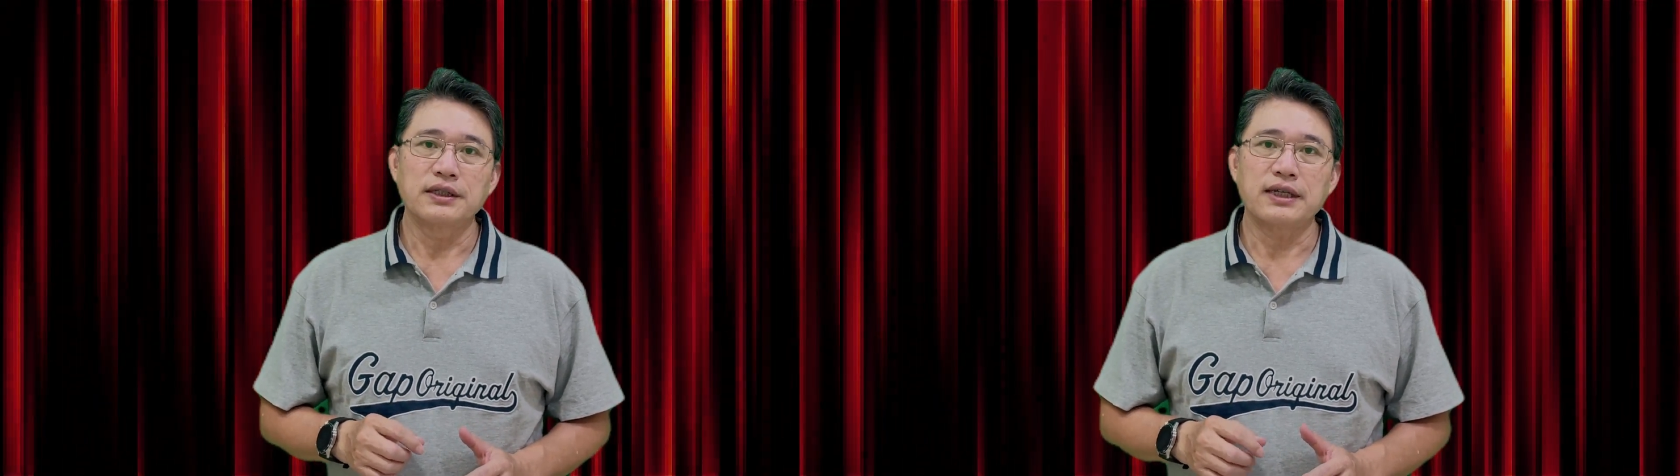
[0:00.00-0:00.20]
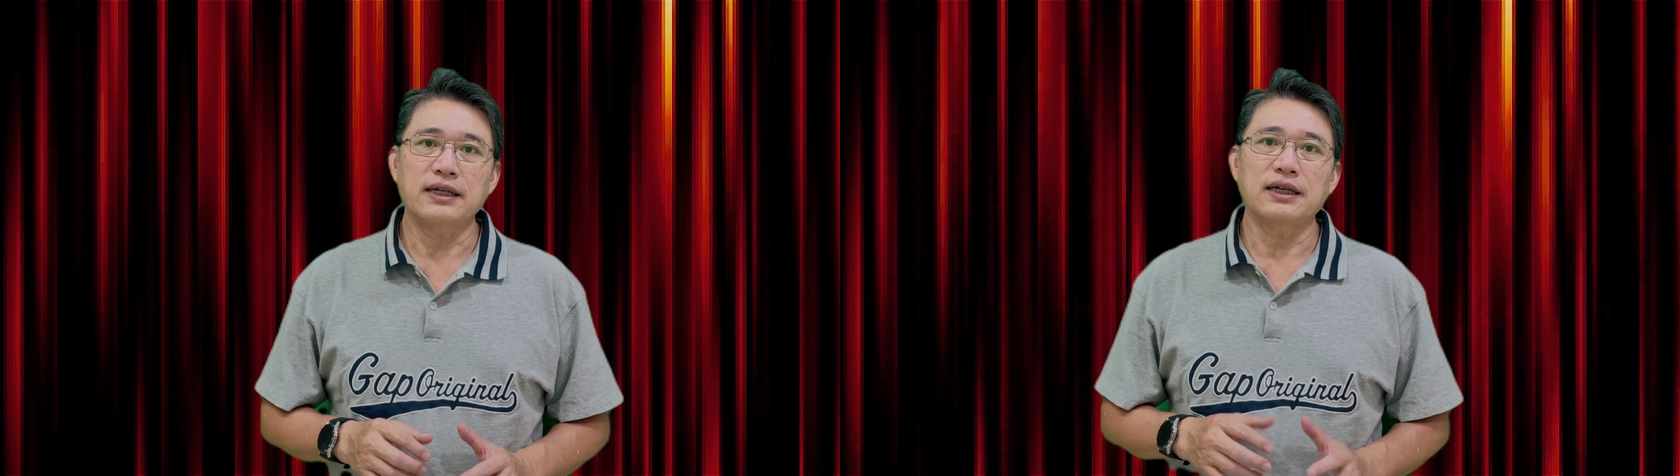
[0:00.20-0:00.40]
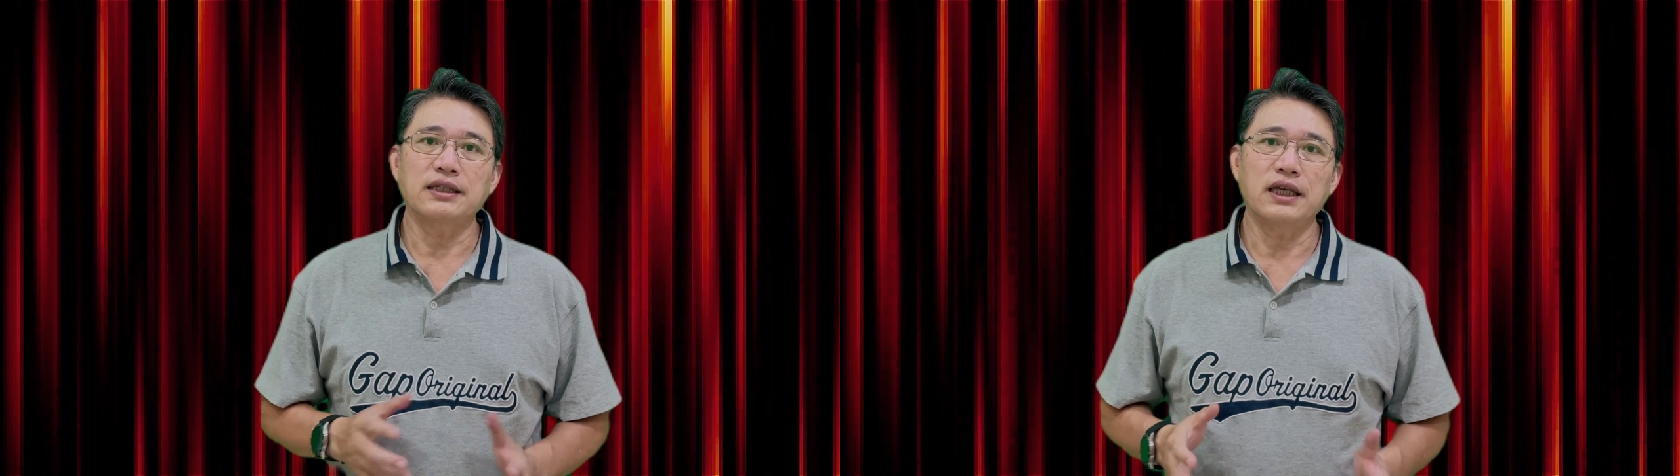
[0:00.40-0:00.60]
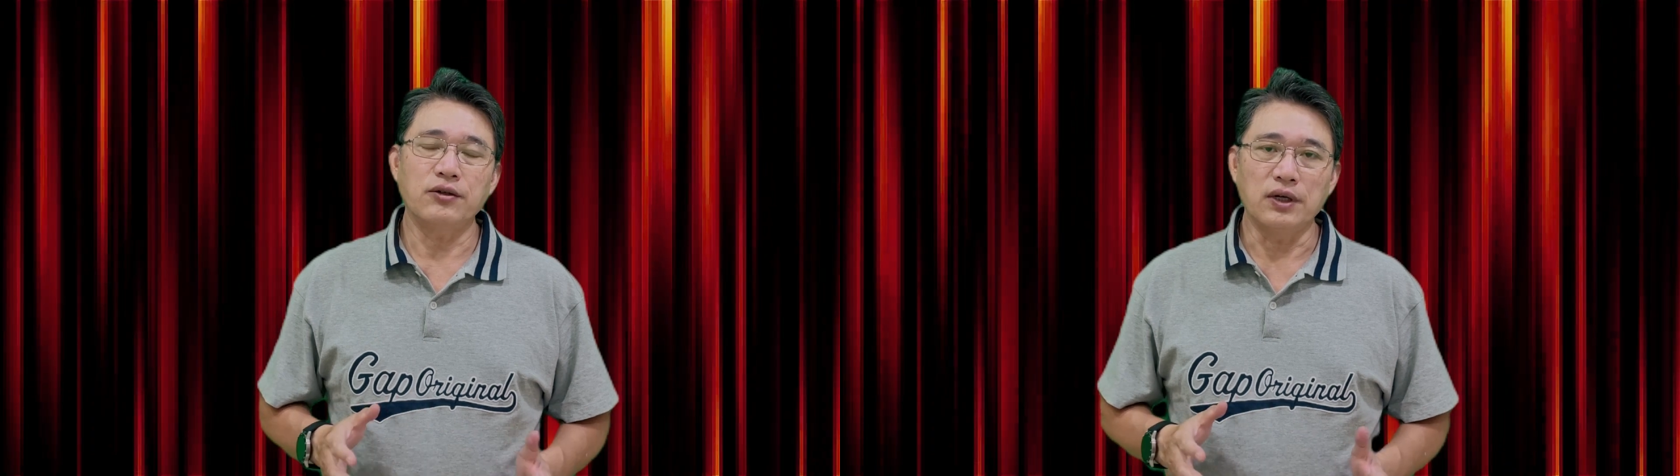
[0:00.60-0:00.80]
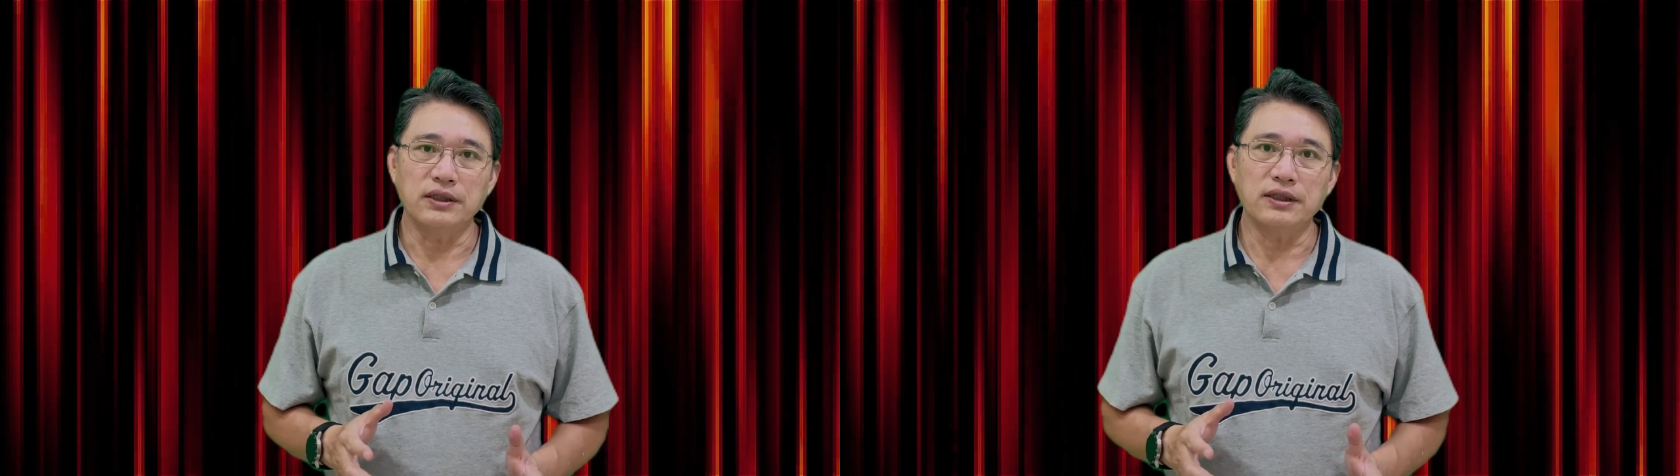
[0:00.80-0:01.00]
插上电
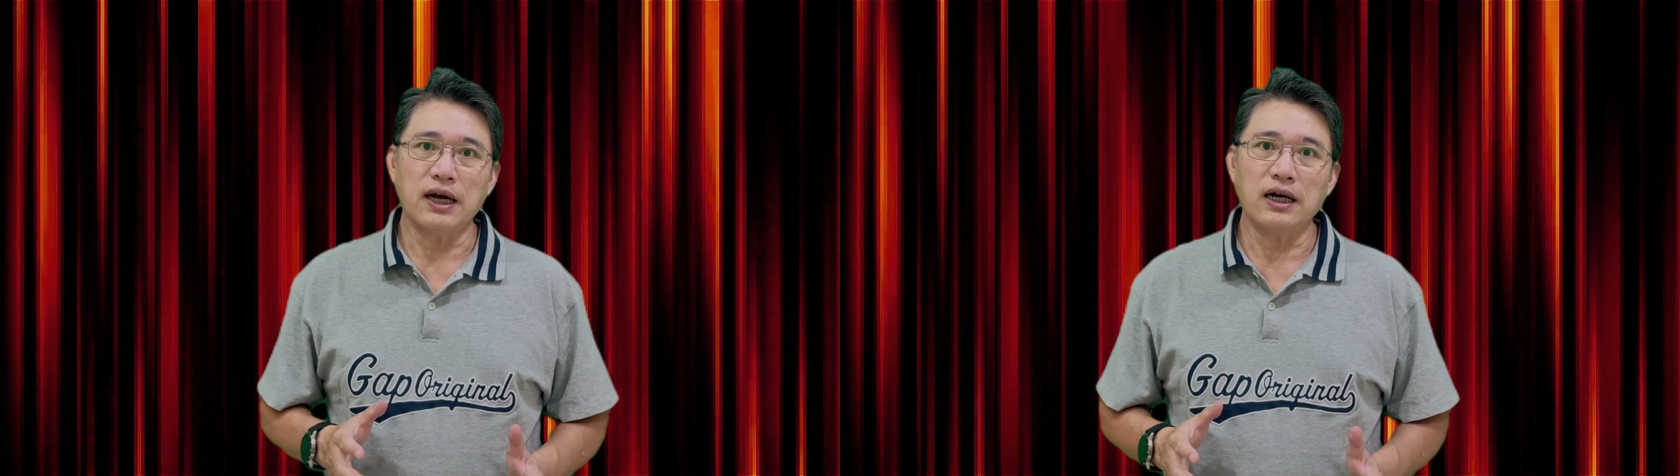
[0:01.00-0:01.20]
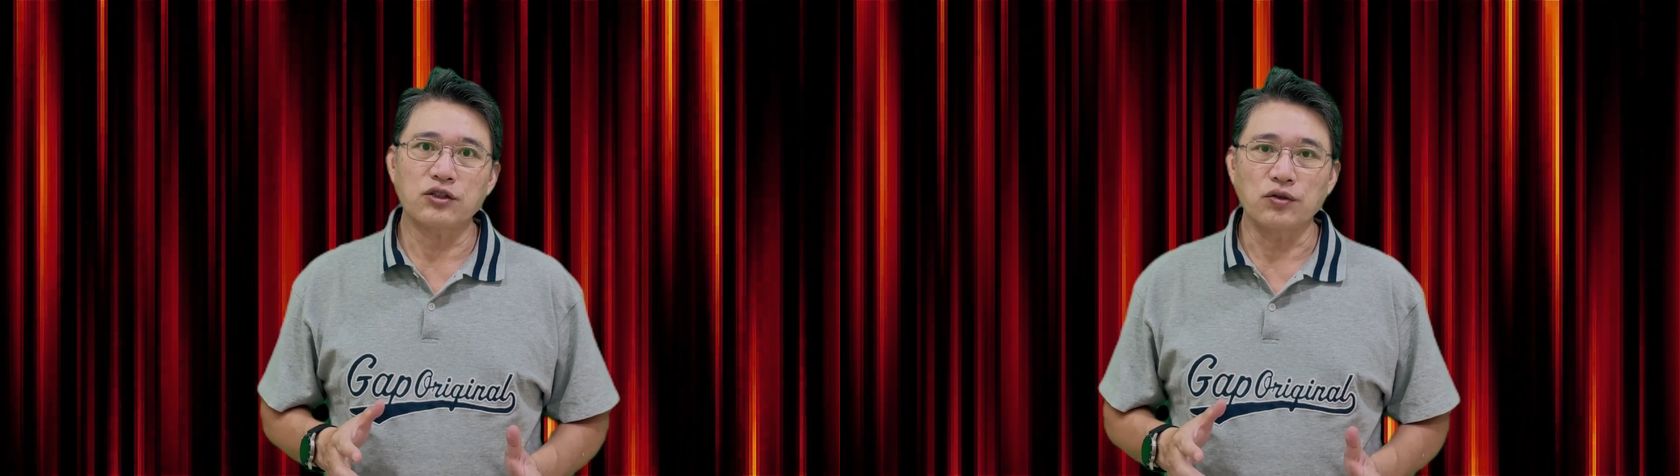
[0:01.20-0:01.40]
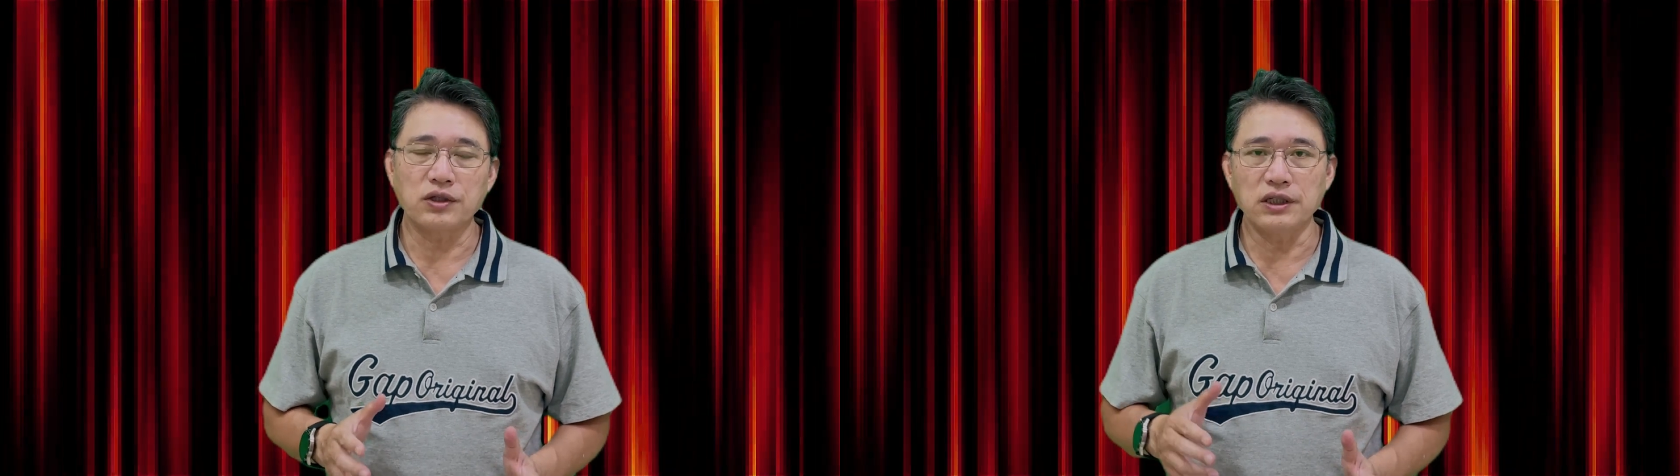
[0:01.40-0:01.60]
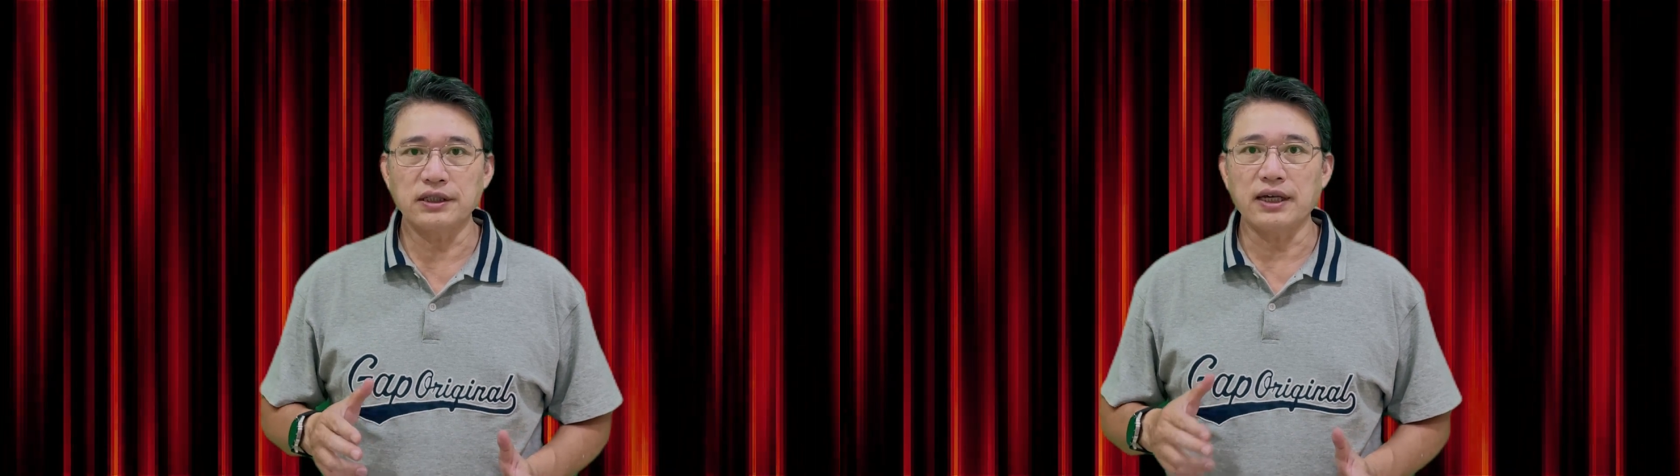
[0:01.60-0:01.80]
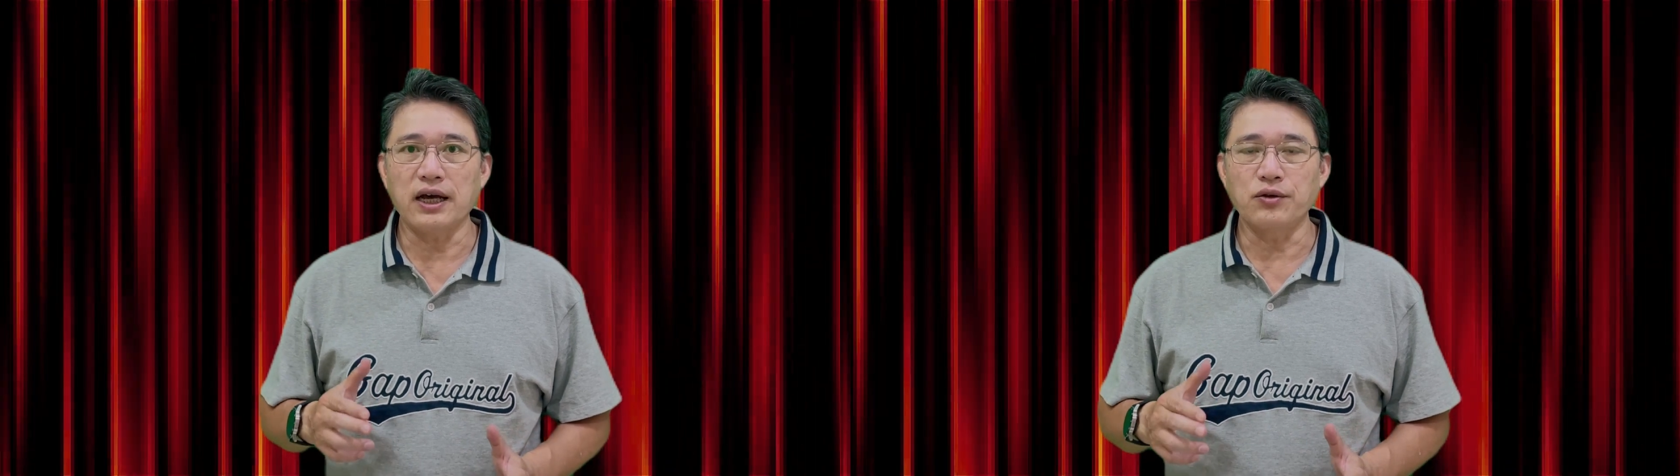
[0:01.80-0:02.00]
源，让它重新再